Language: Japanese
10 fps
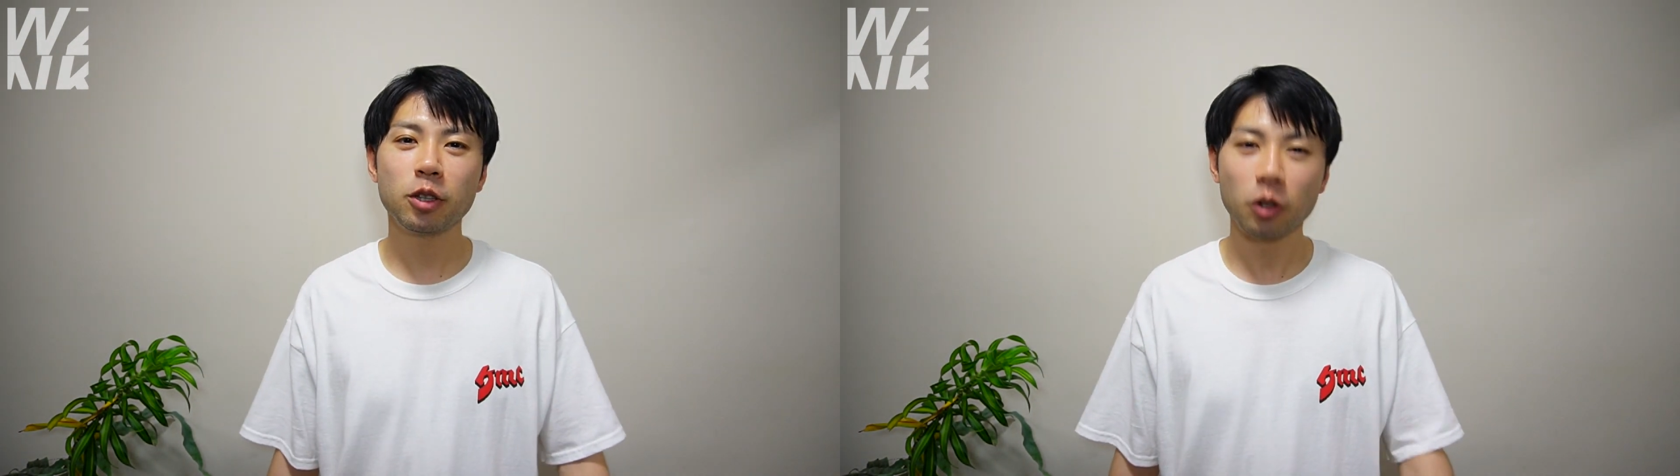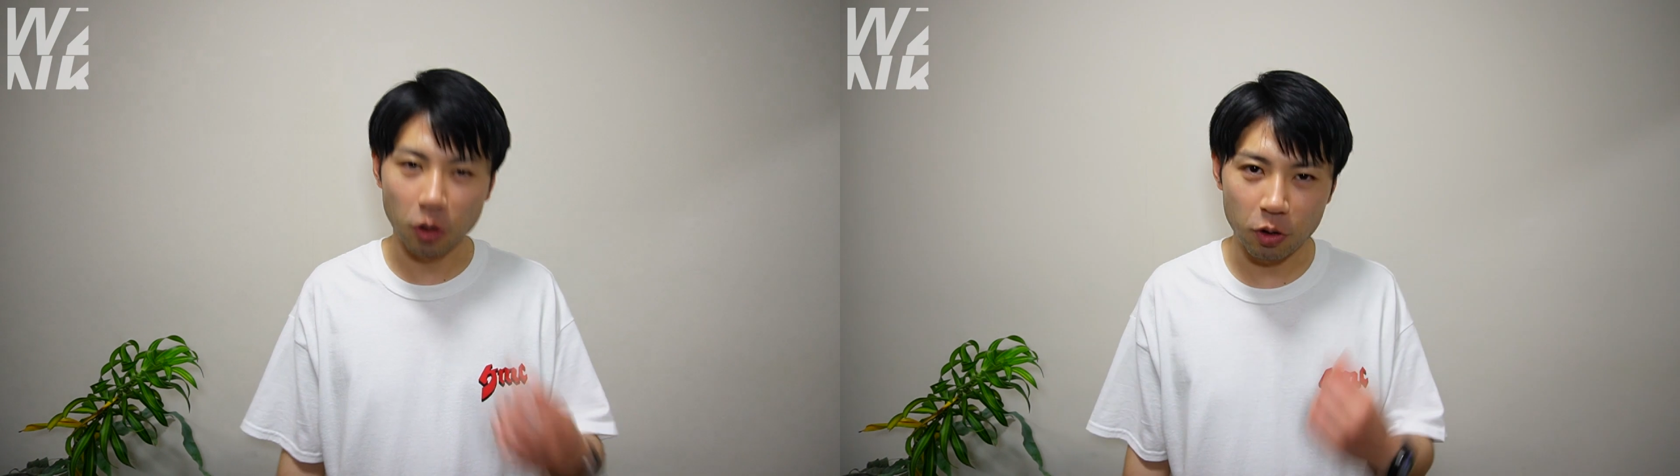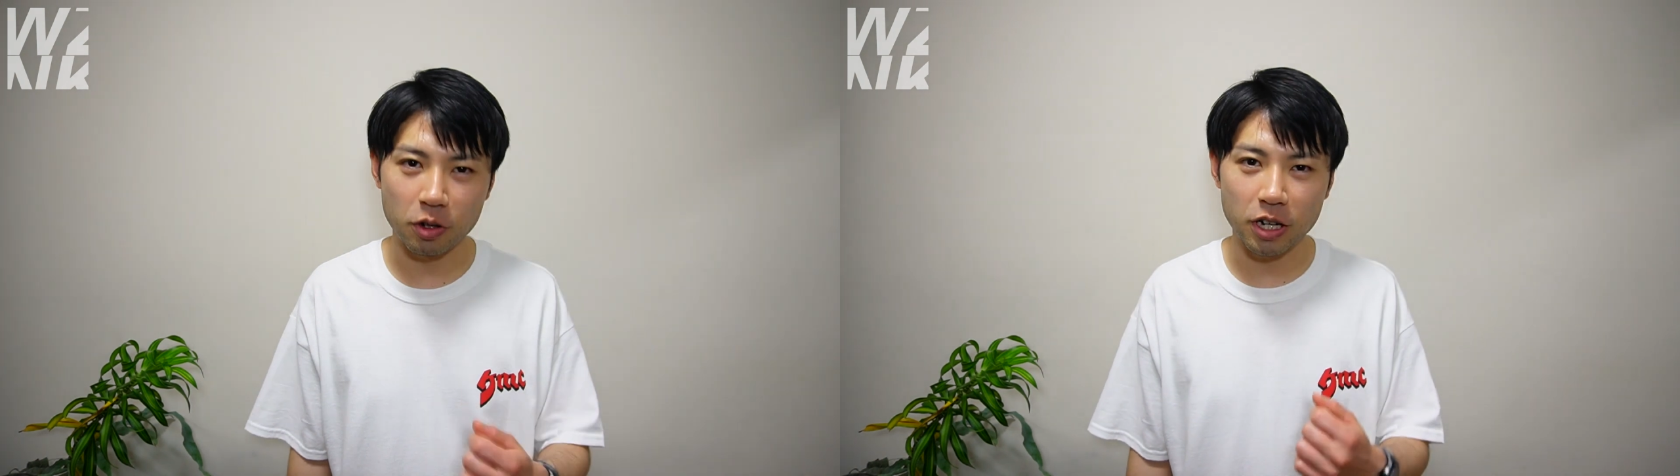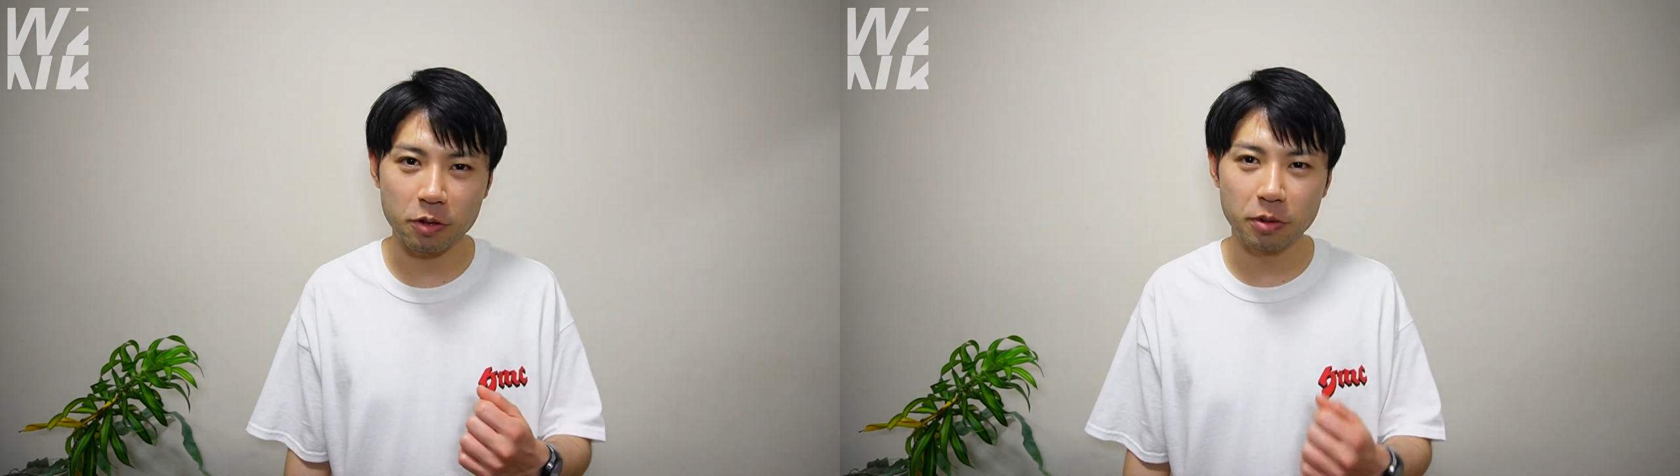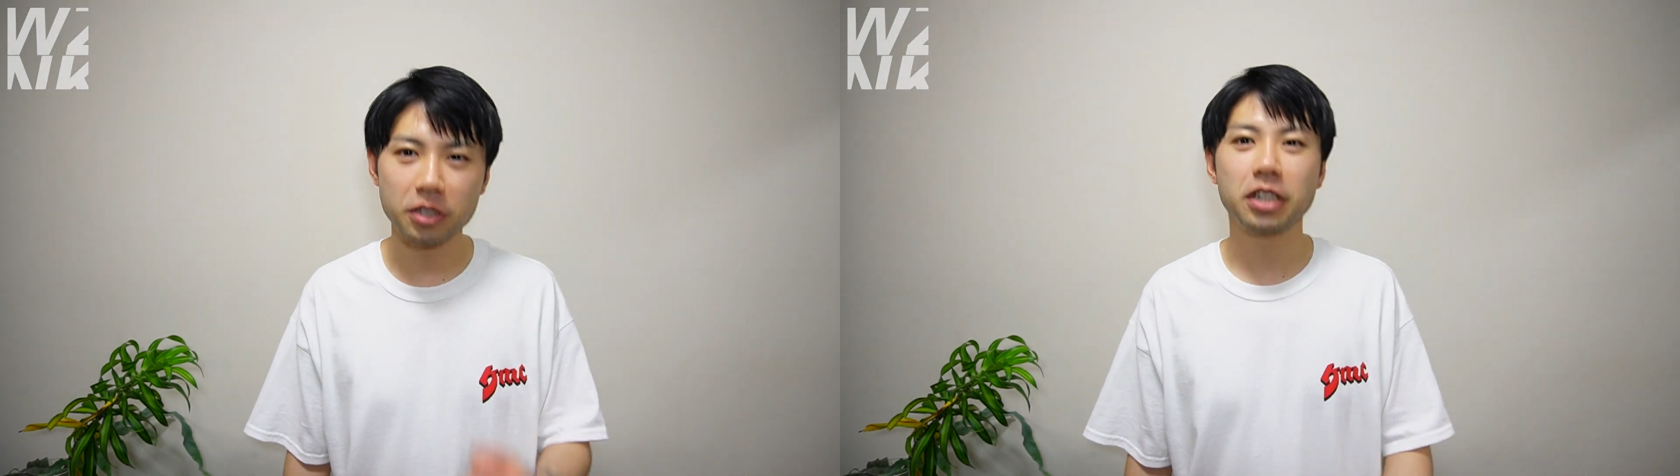ソロの音
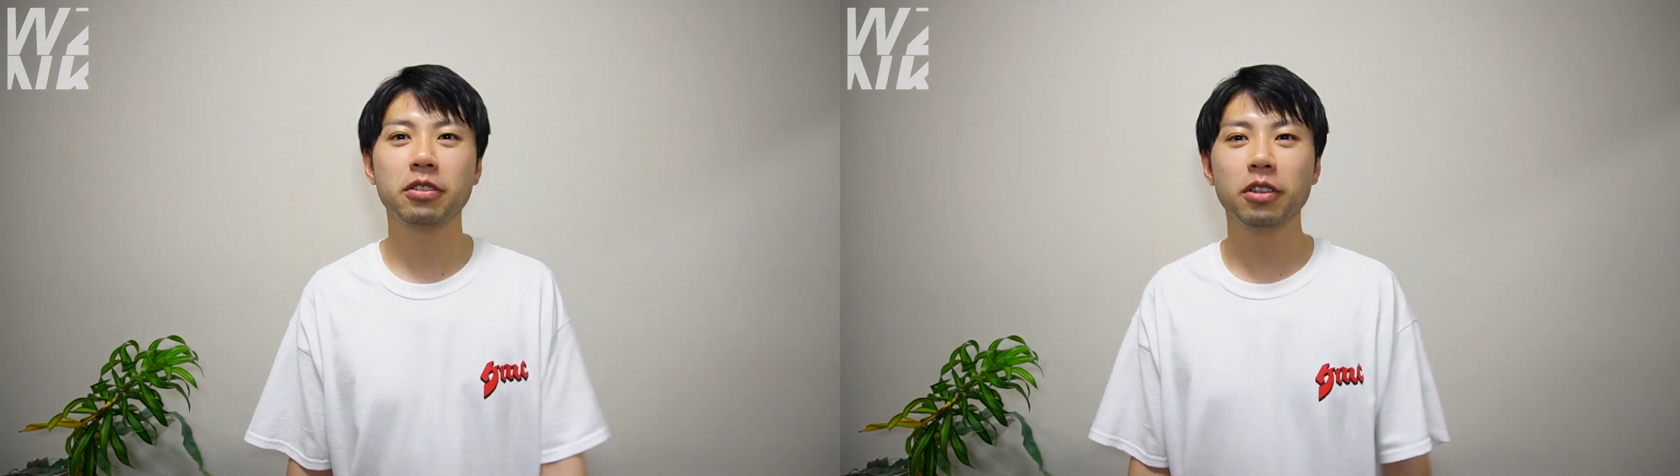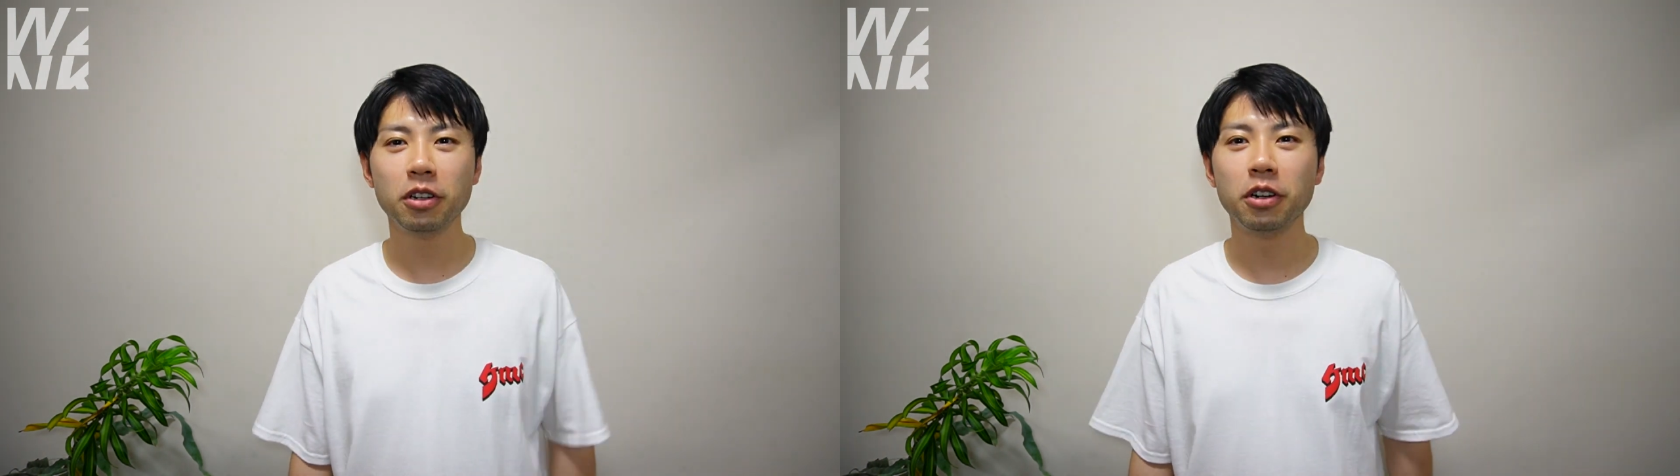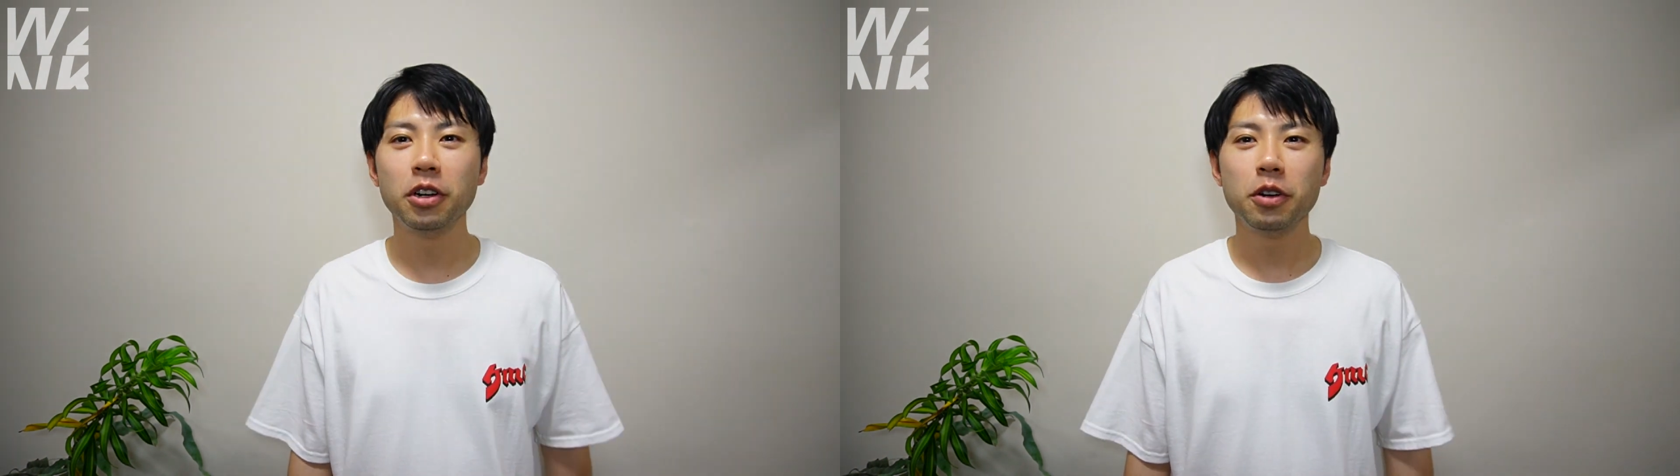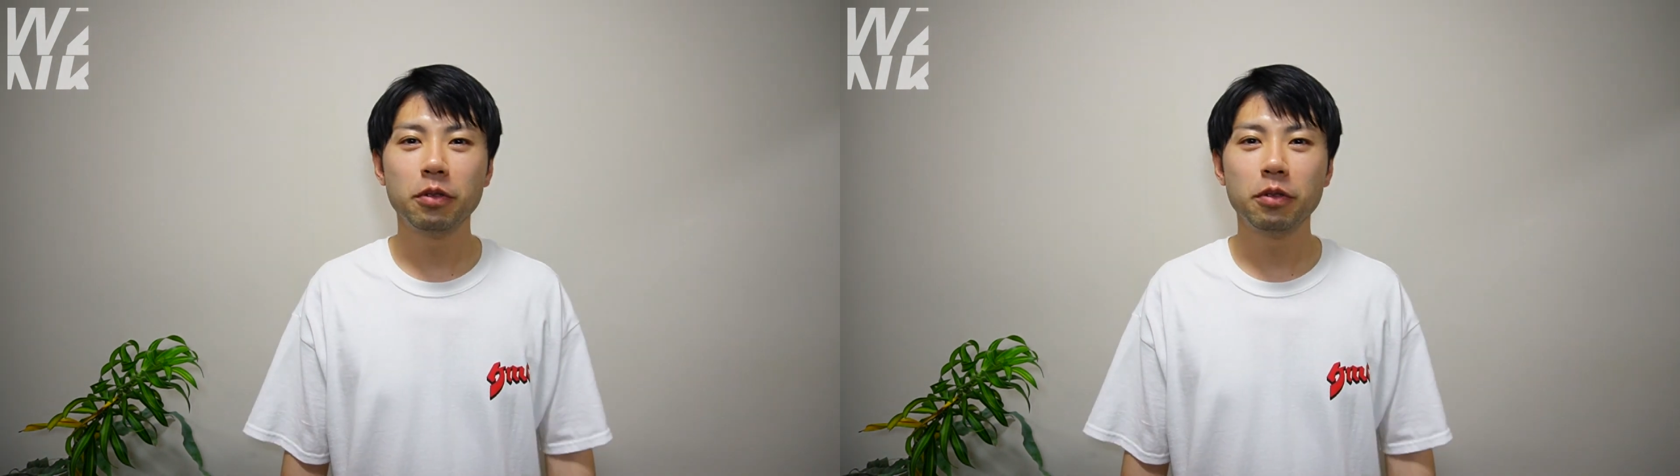楽プロジェクトの